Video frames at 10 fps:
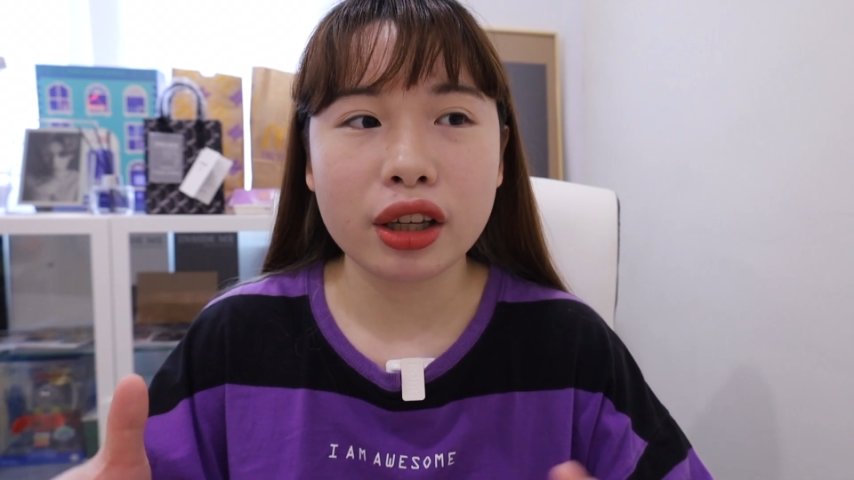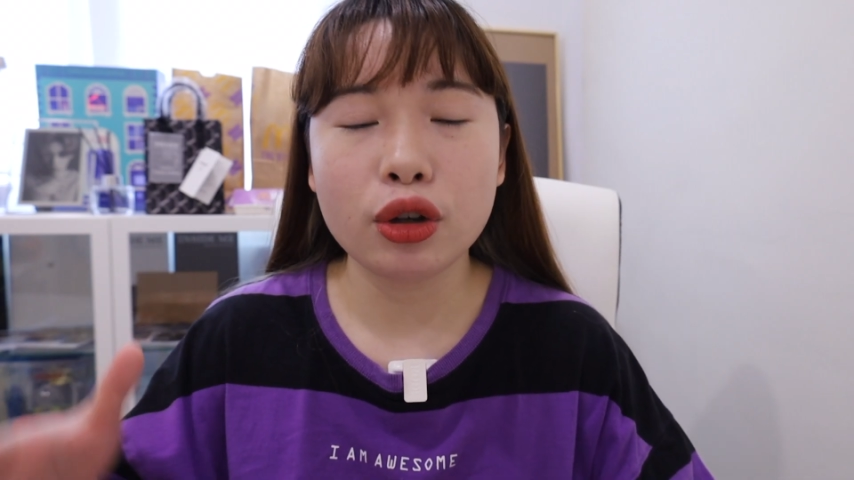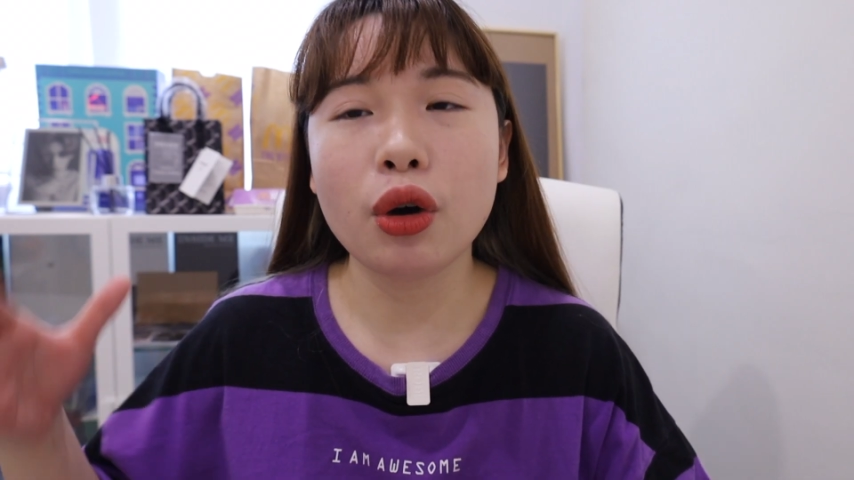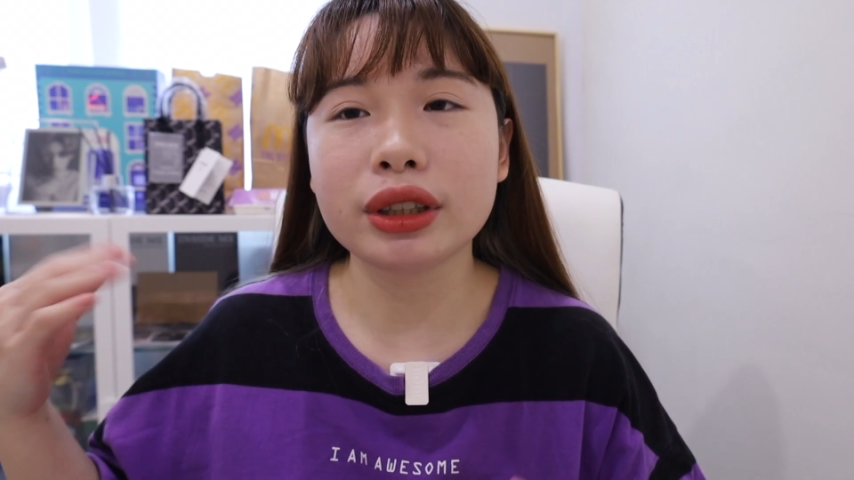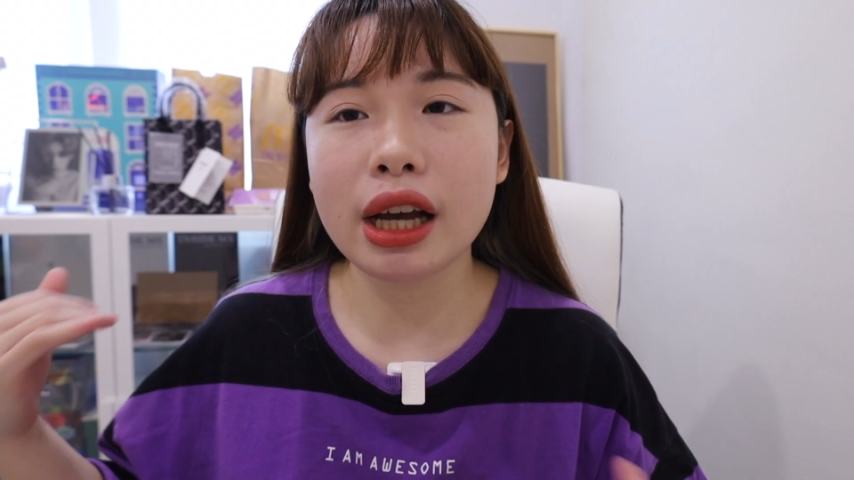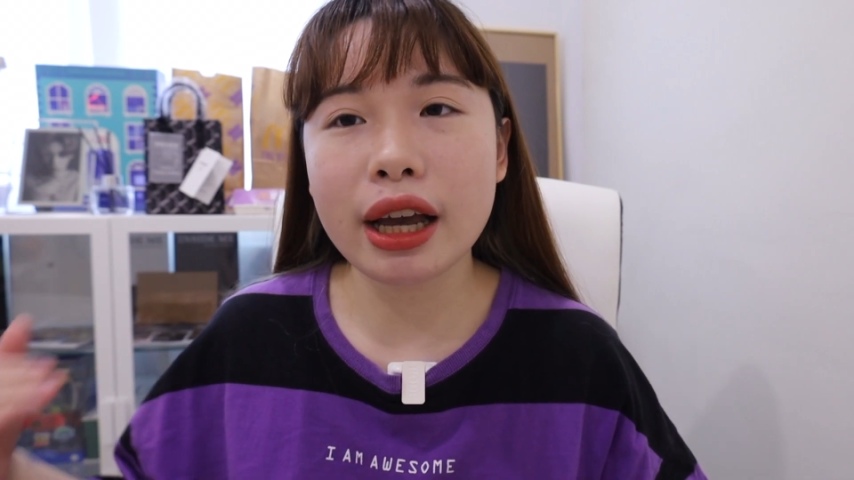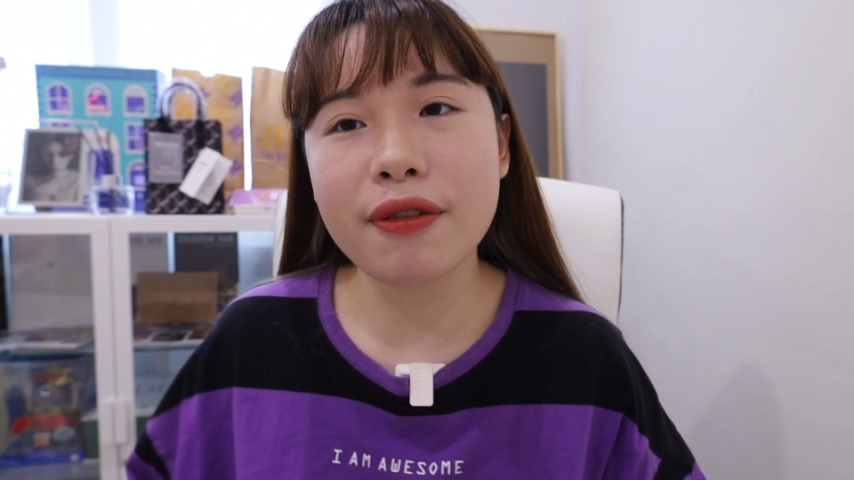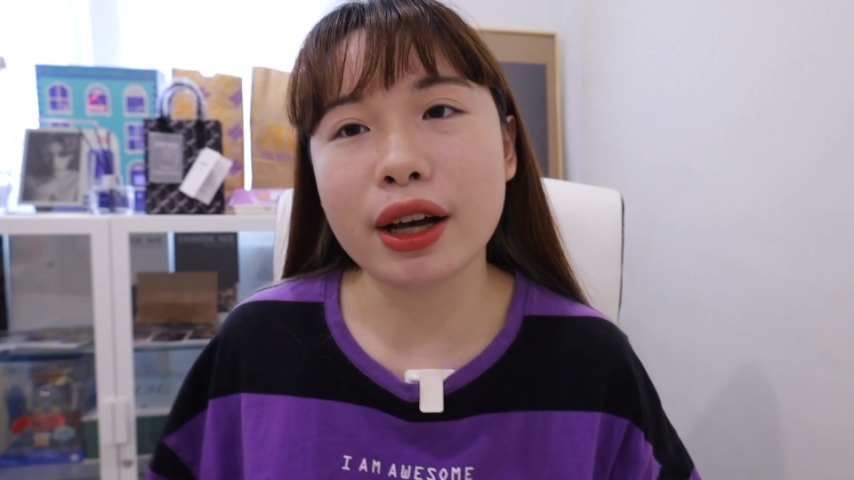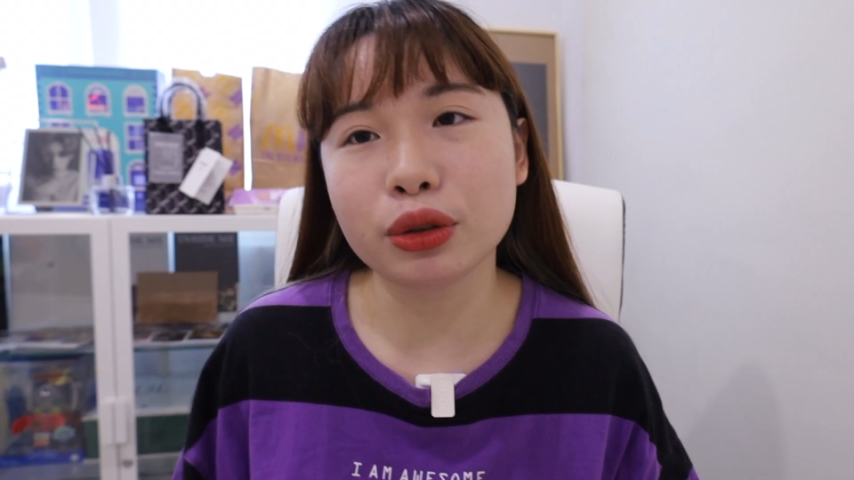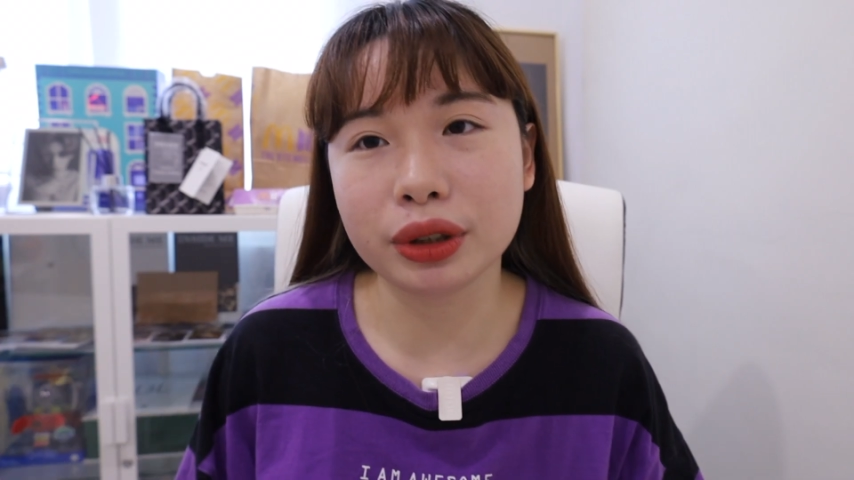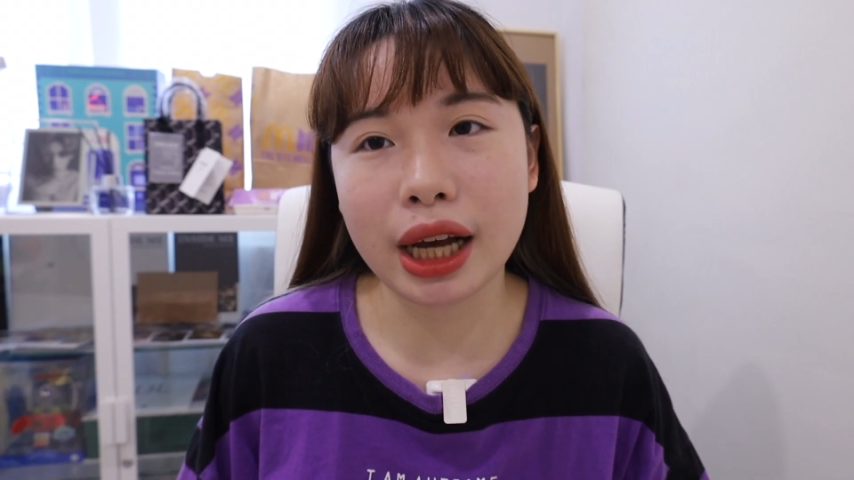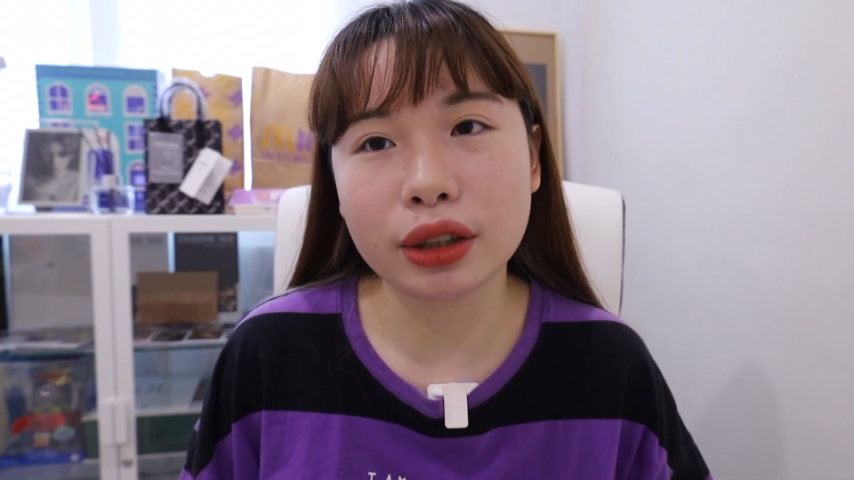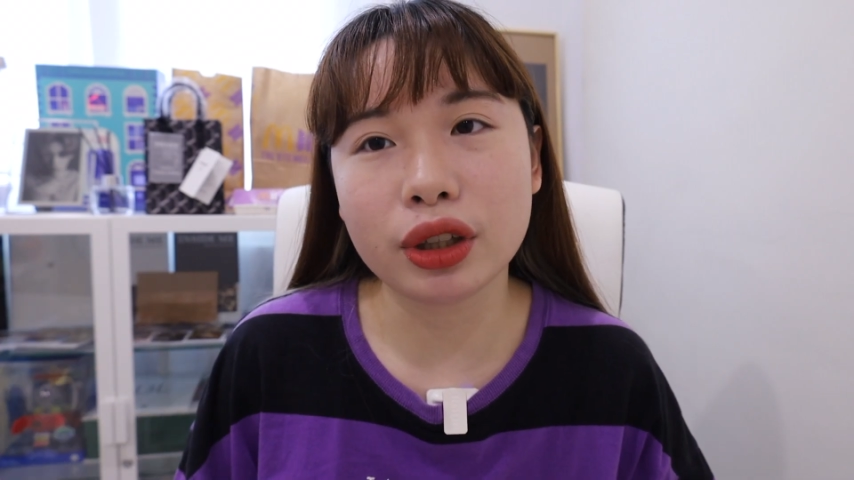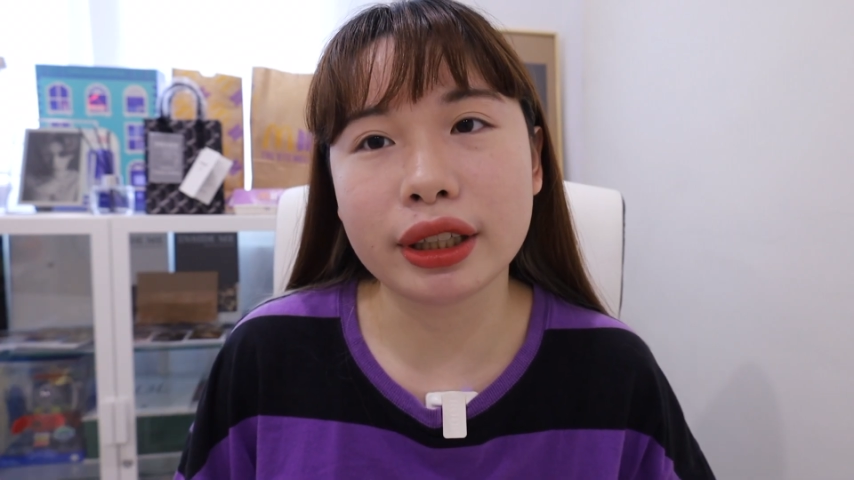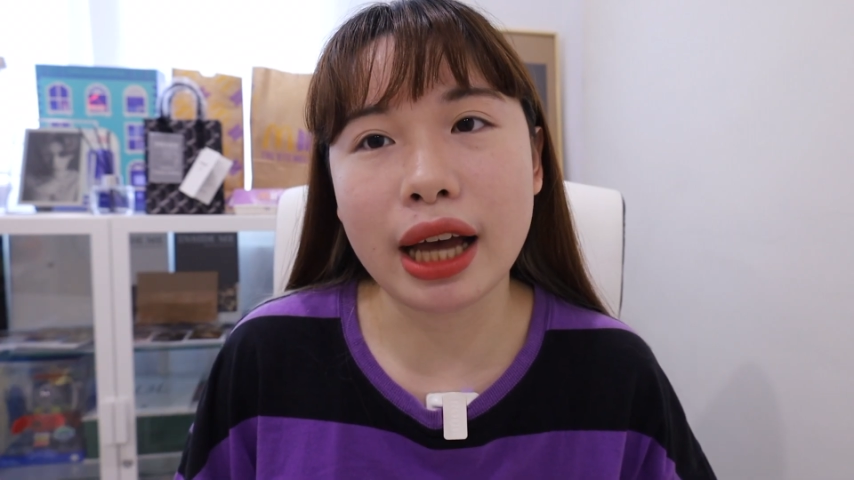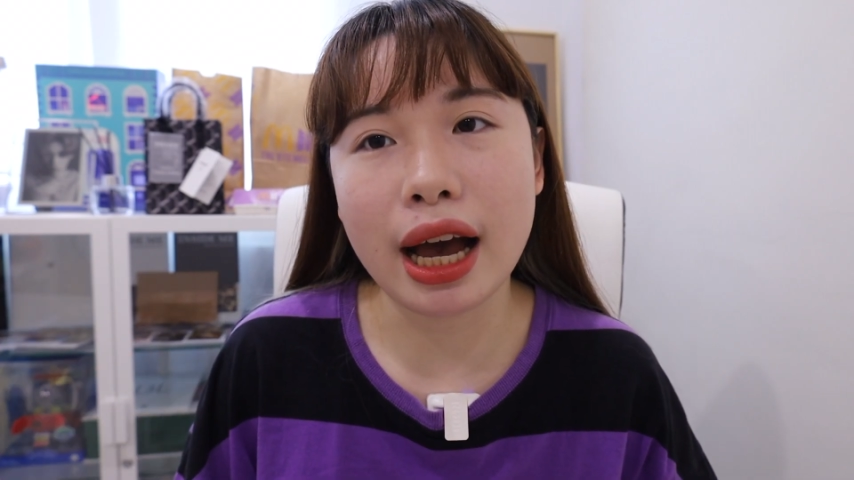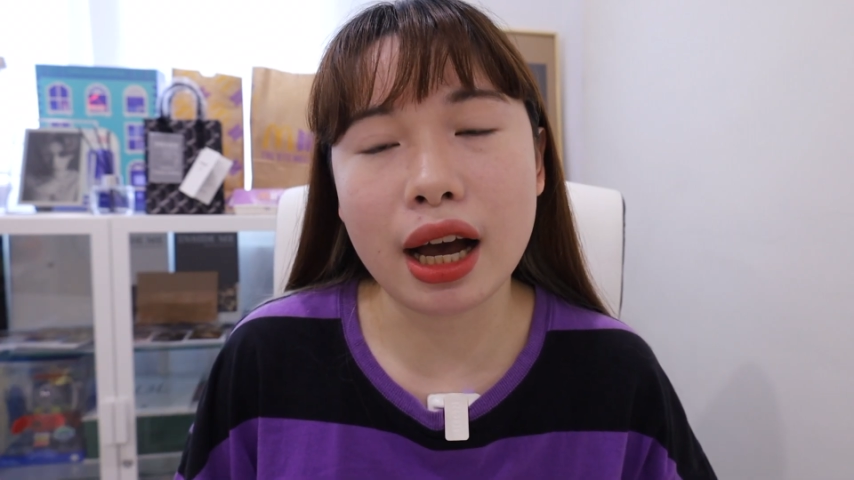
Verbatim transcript: 因为我知道因为放暑假，所以大